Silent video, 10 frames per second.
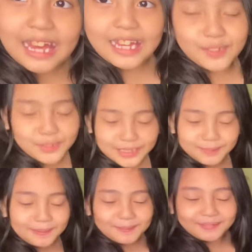Ano
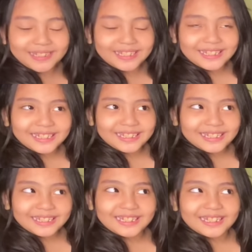rin, mami?
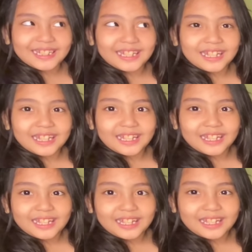
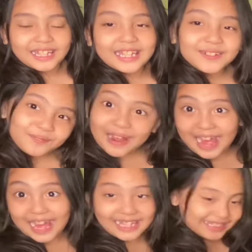Earpods po.
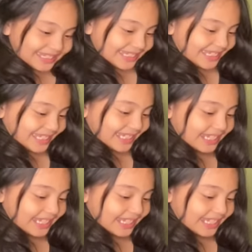Earpods!